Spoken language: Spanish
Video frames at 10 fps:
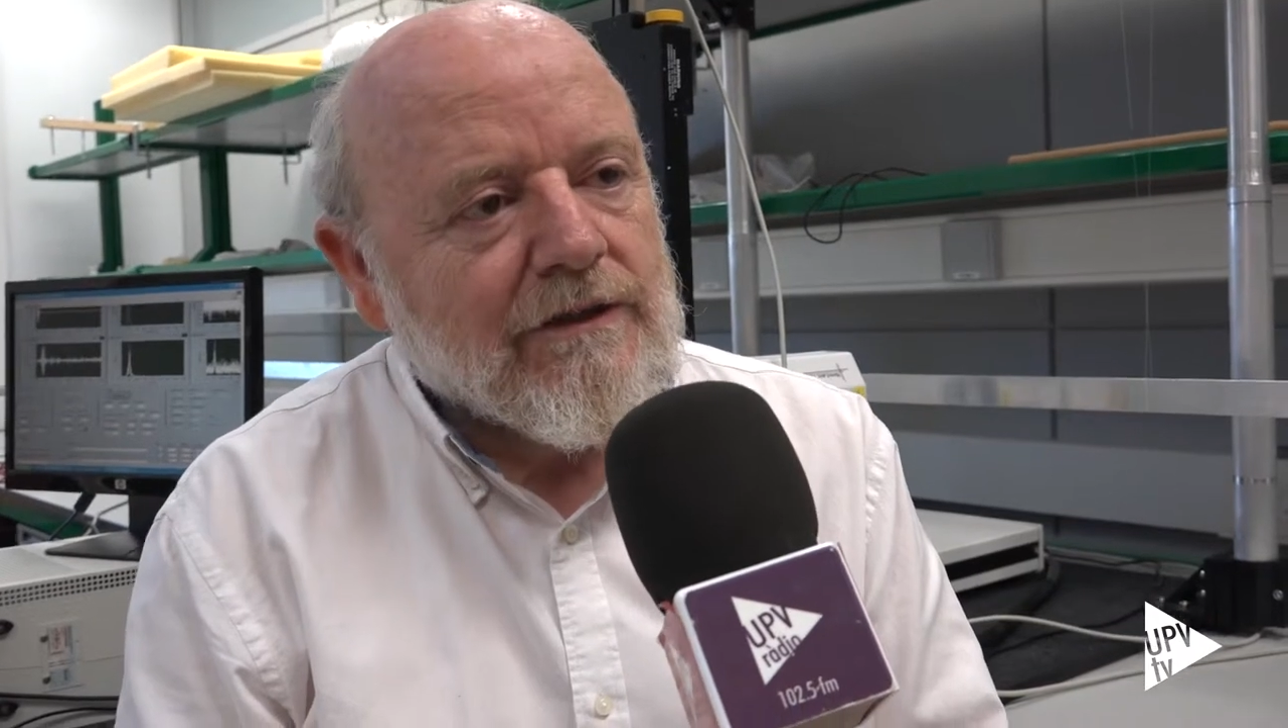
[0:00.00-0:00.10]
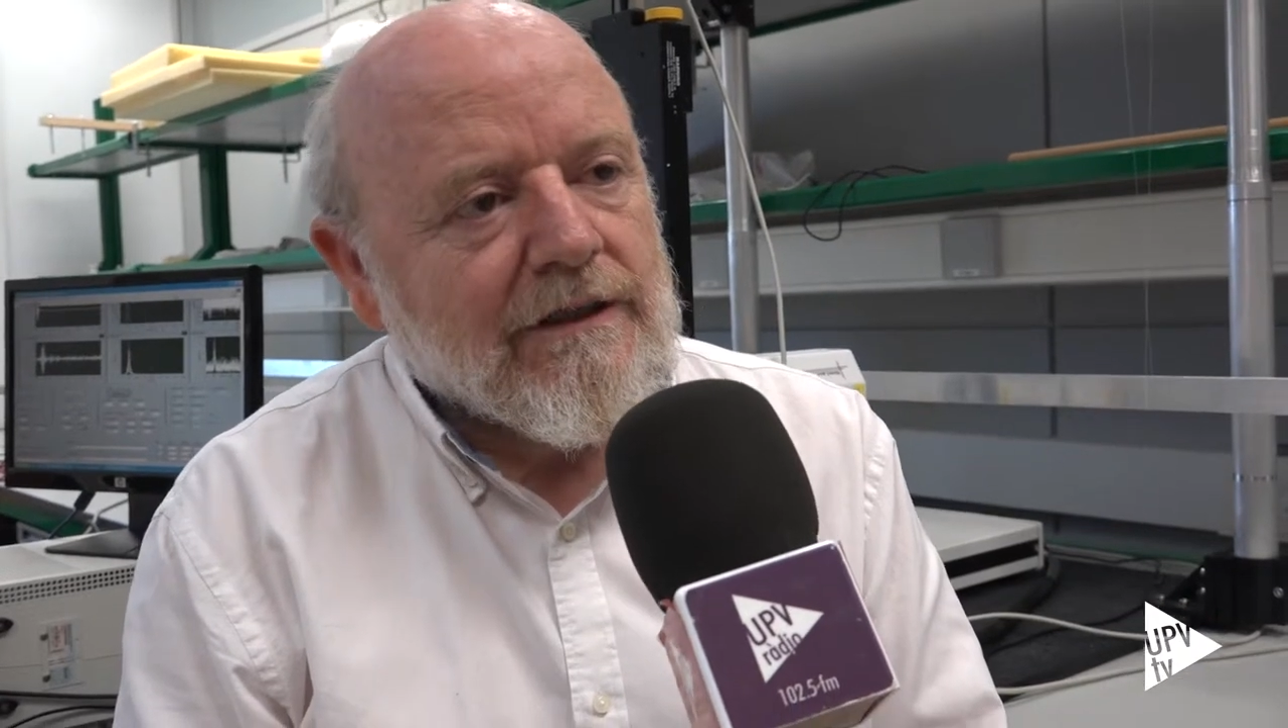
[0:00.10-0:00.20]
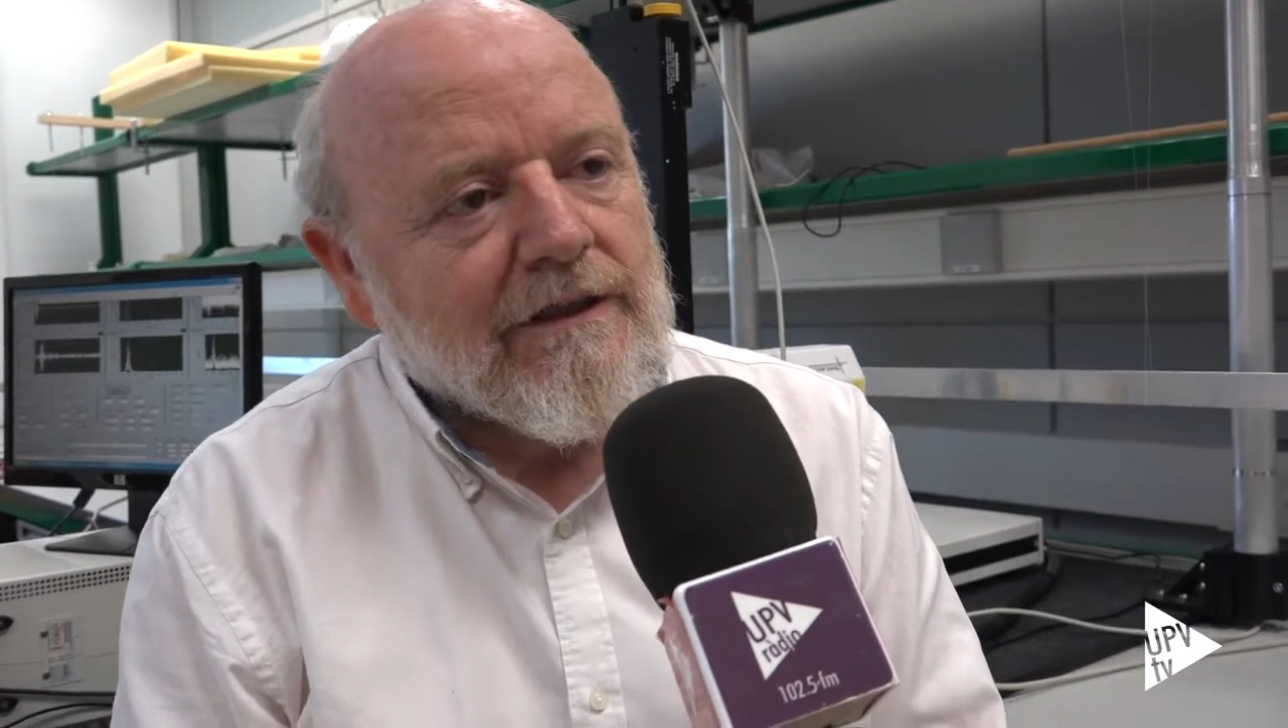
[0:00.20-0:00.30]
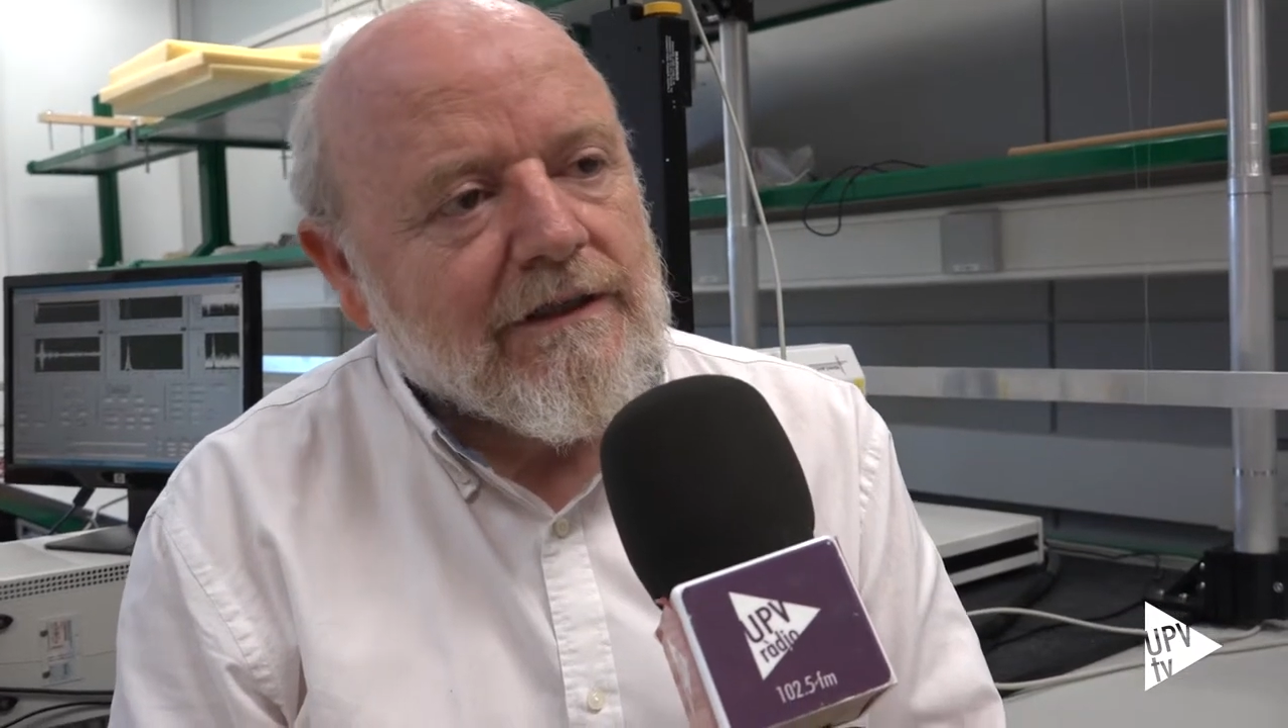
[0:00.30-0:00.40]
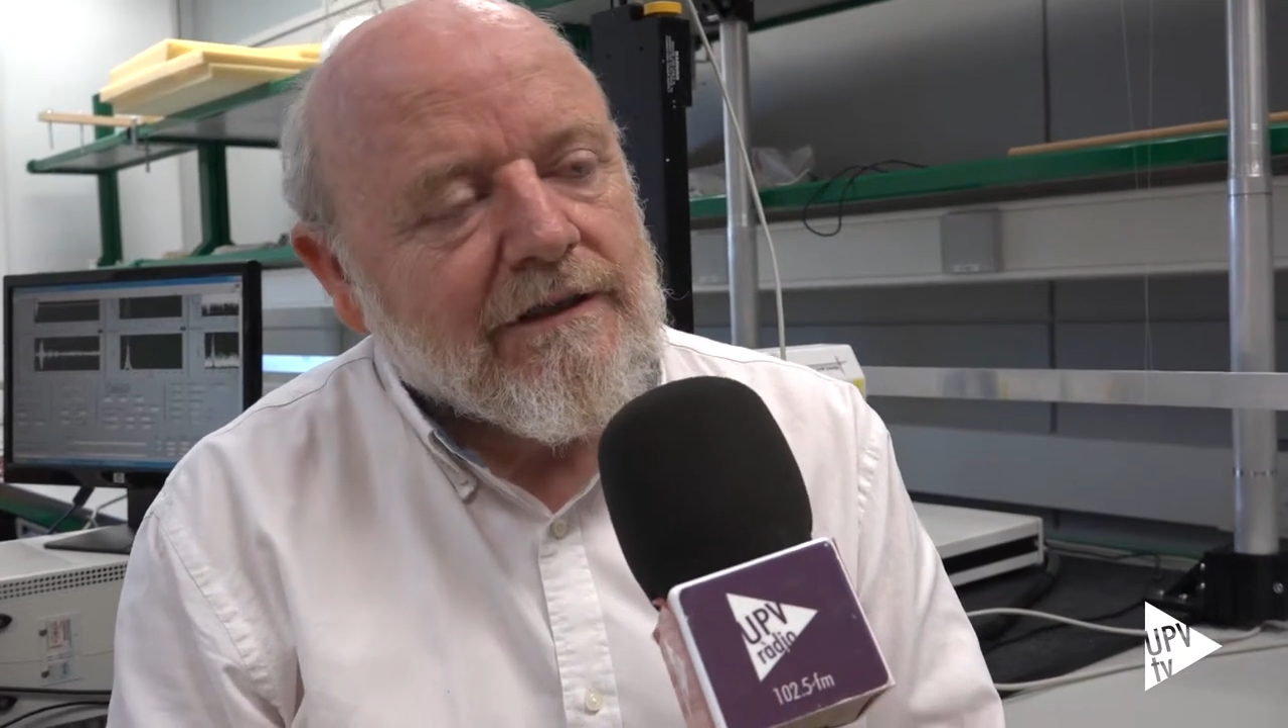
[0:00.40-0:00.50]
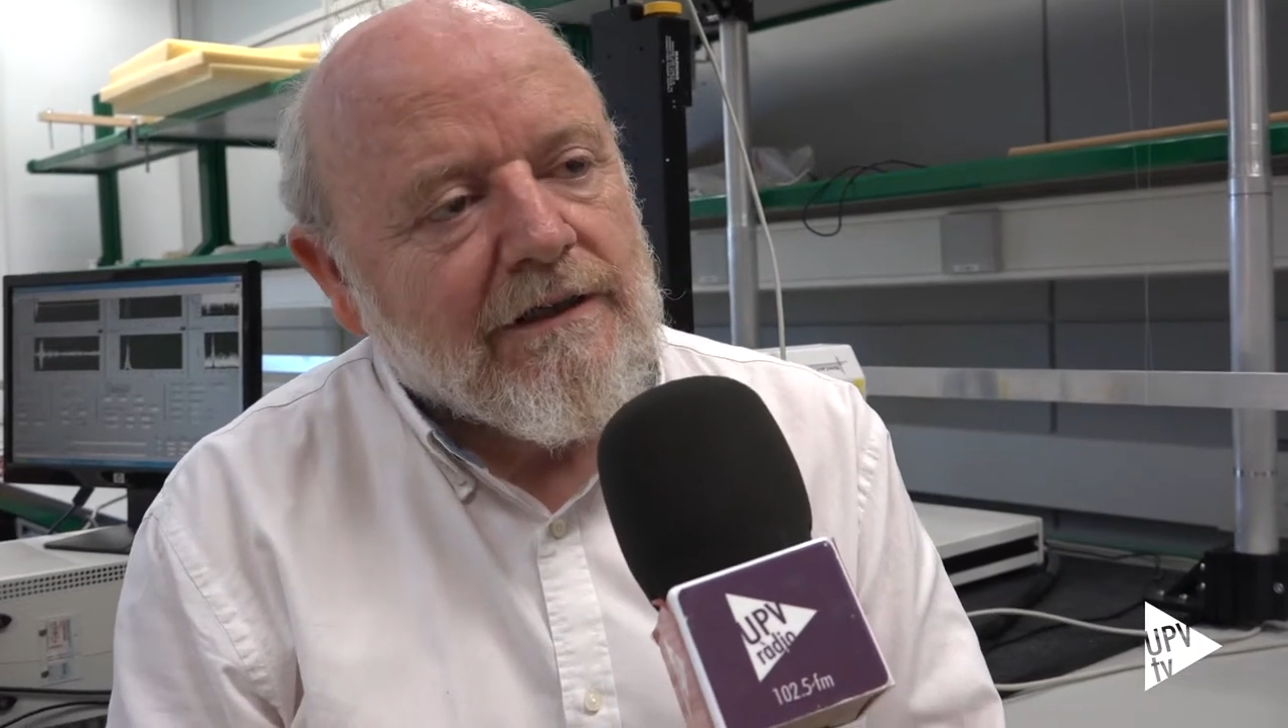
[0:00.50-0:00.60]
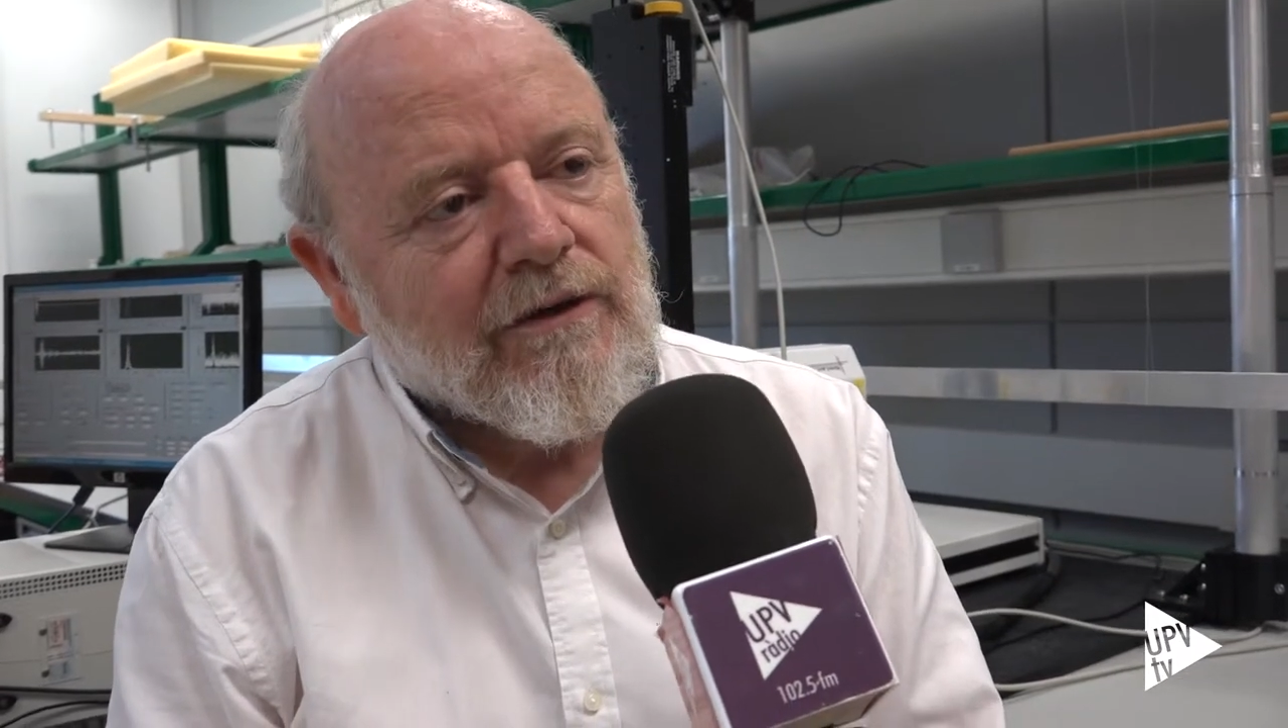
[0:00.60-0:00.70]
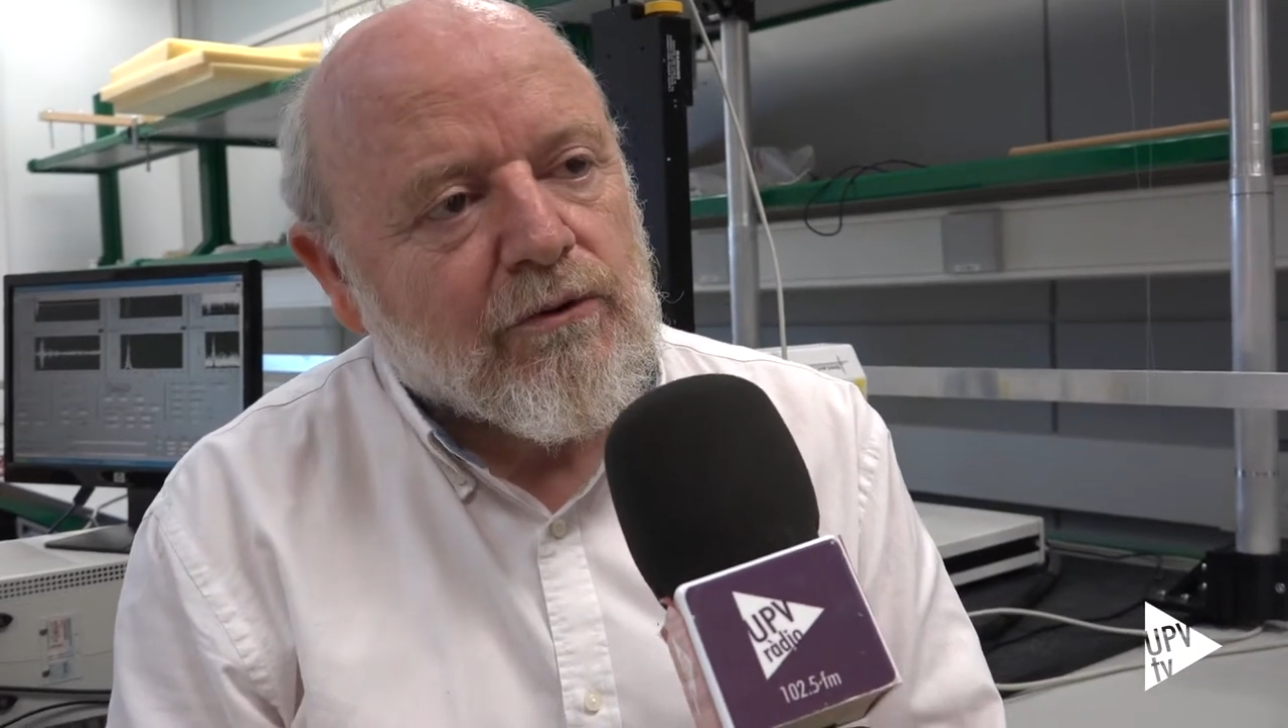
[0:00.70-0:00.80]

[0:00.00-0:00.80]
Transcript: del